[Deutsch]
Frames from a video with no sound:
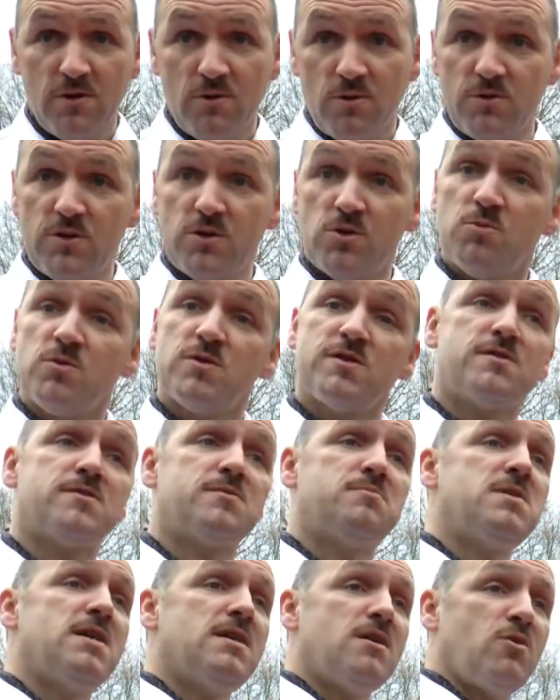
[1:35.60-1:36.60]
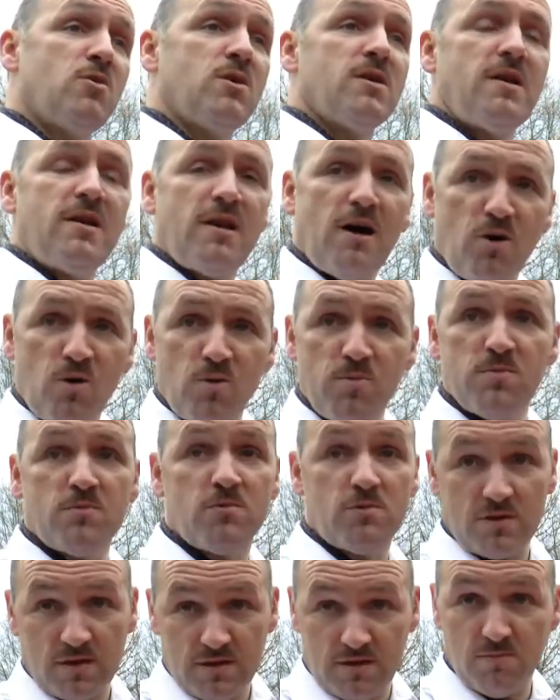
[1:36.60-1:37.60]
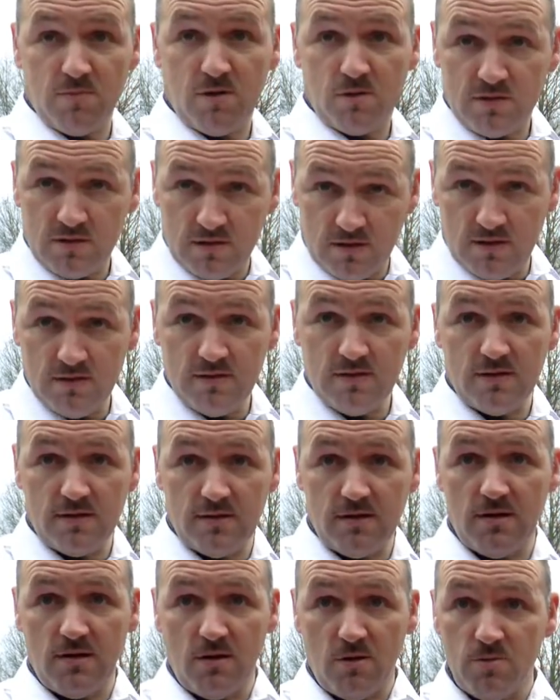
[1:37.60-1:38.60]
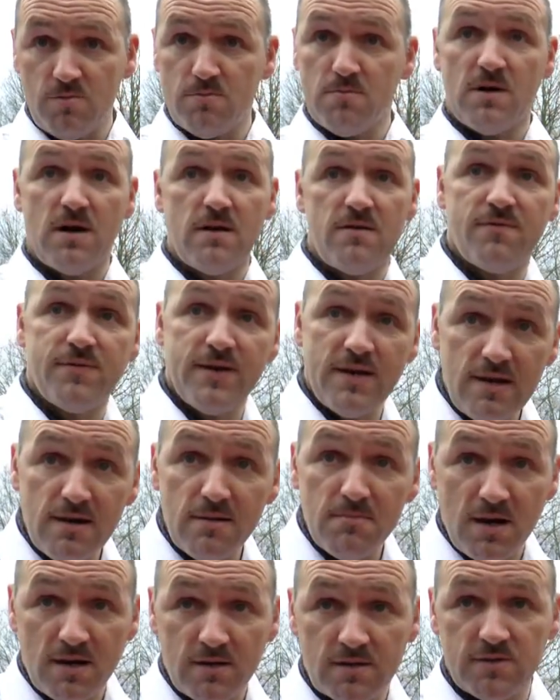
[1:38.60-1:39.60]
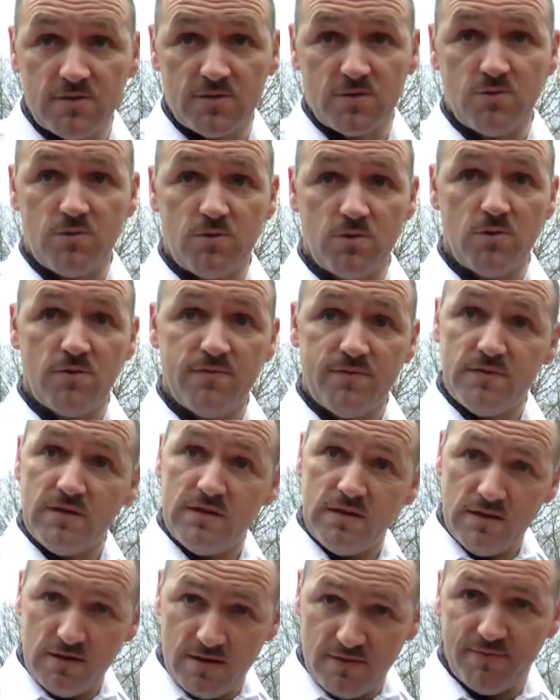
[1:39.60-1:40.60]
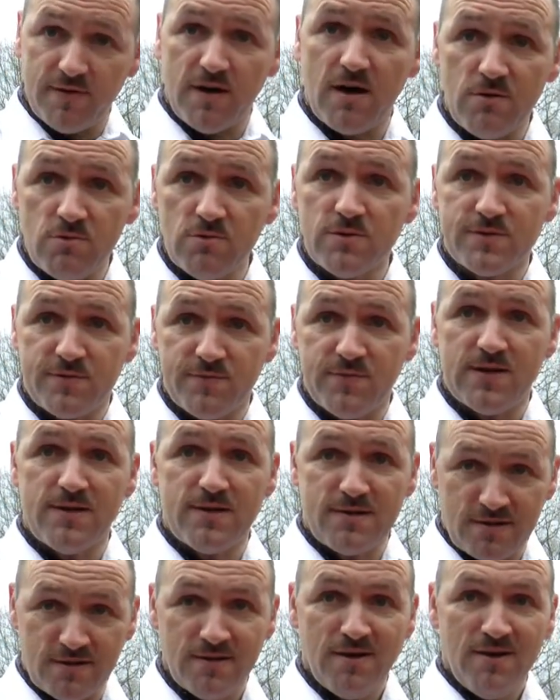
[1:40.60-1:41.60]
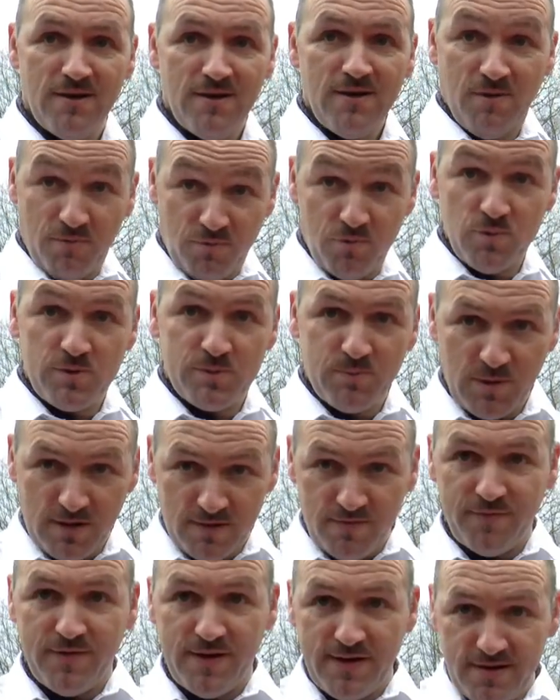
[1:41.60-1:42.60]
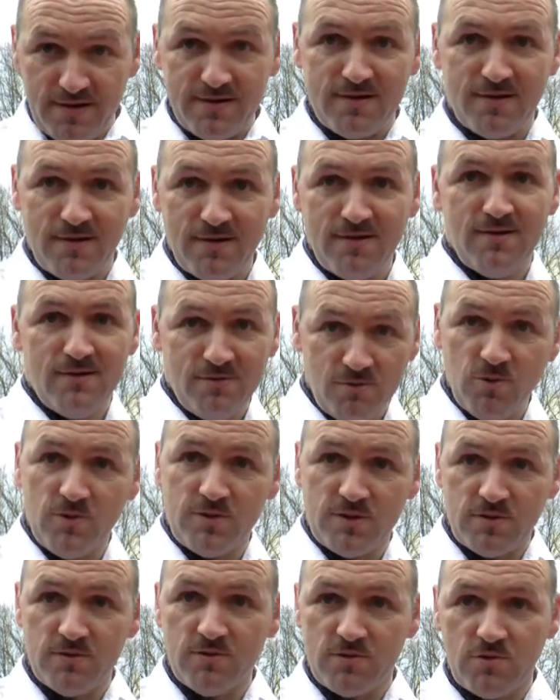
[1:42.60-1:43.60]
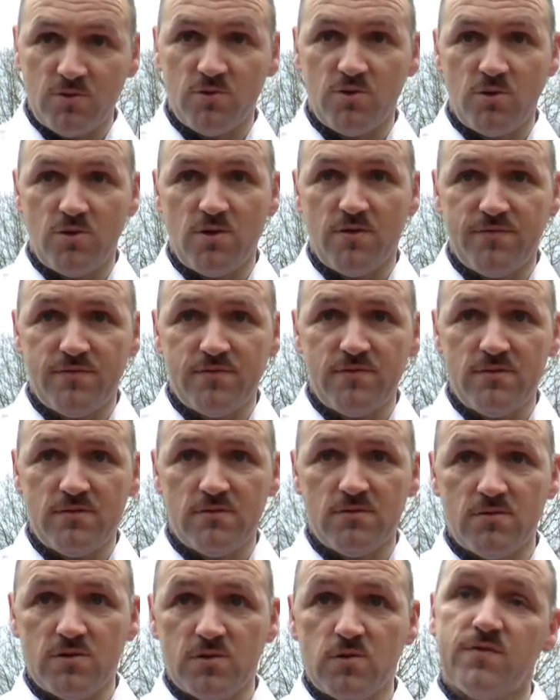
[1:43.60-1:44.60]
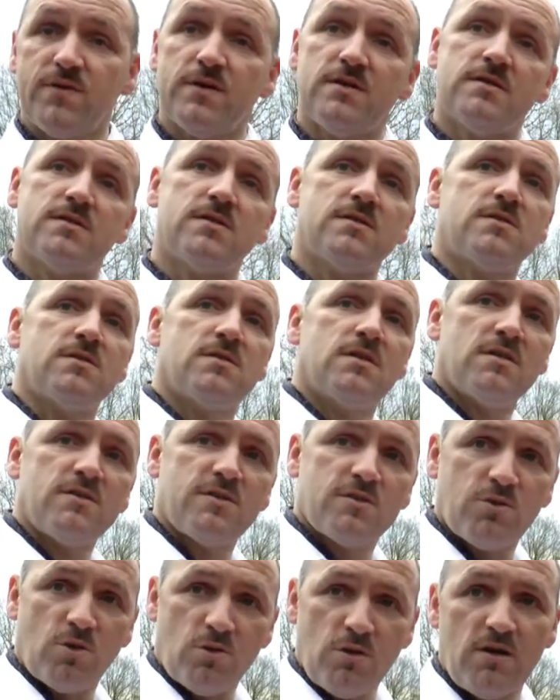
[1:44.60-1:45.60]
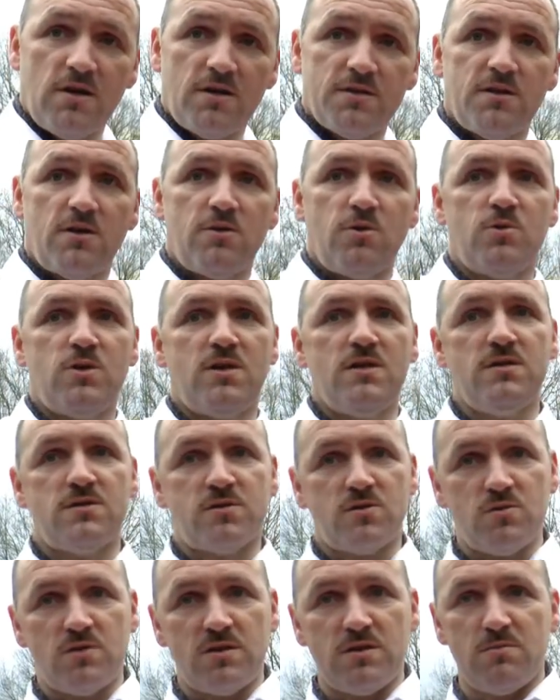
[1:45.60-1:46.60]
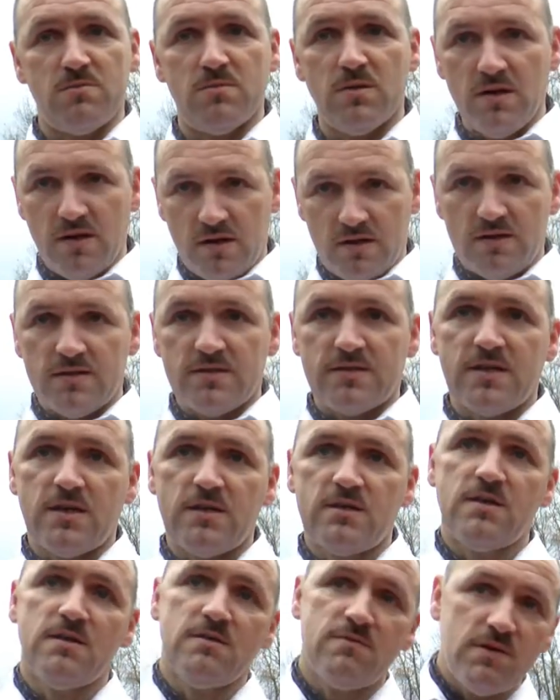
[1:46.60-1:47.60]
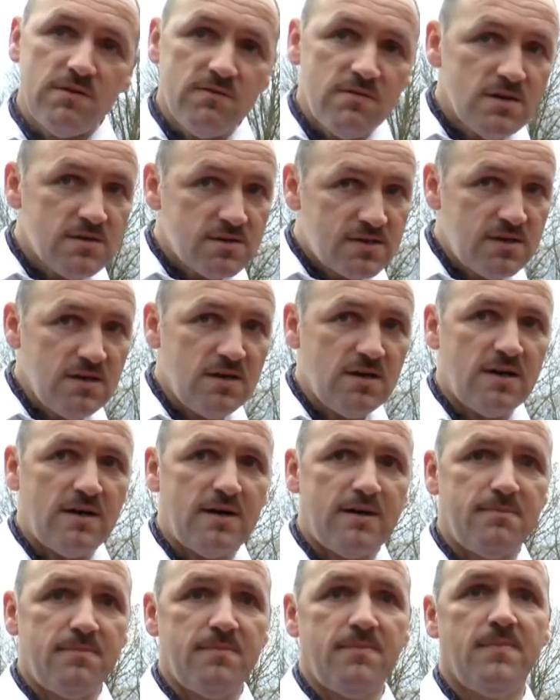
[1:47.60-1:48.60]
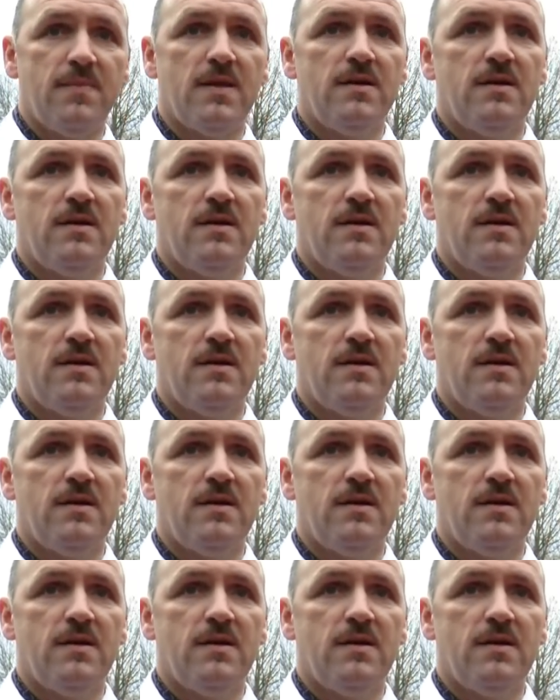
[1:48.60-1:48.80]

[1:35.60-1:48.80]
Und ich muss es mir auch erlauben oder eben auch den Kindern erlauben, mal Fehler machen zu dürfen, ihr Erfahrungswelt, Fußballfeld nutzen zu dürfen. Insofern ist das eine ganz tolle Analogie zu dem Setting, wie wir es hier haben